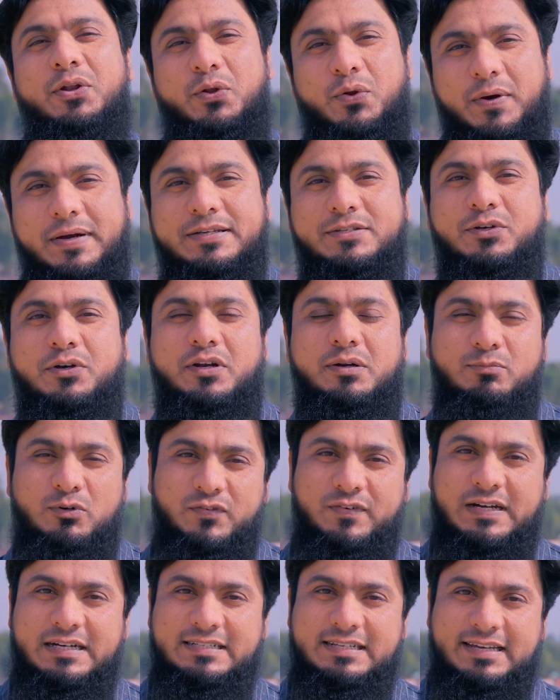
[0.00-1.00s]
नॉइस को रिमूव
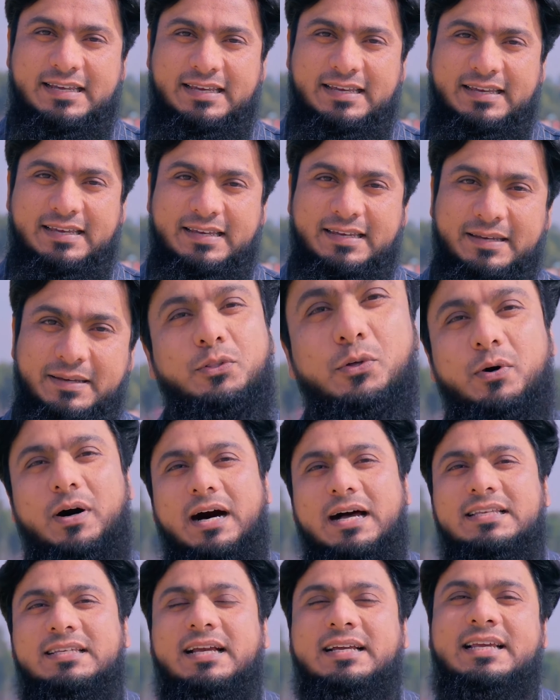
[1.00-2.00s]
कर सकेंगे तो
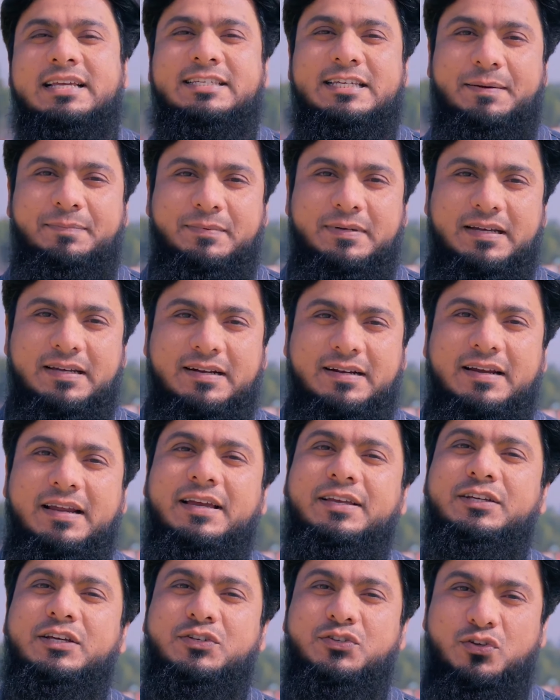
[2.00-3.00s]
आज का ये चैप्टर
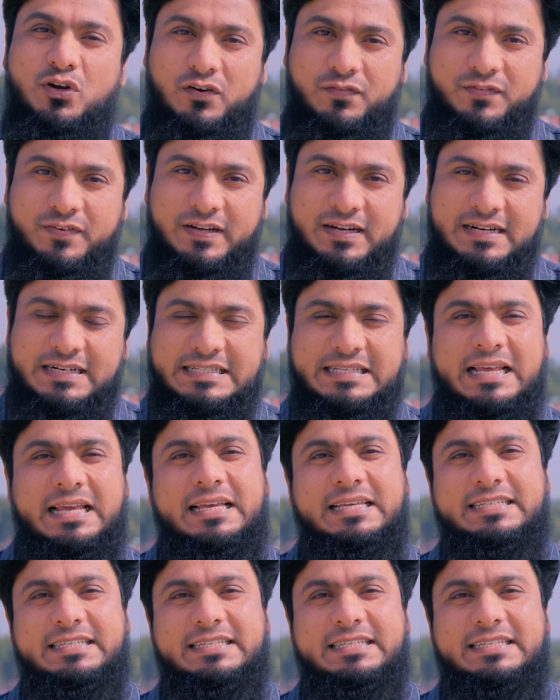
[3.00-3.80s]
ये सॉफ्टवेयर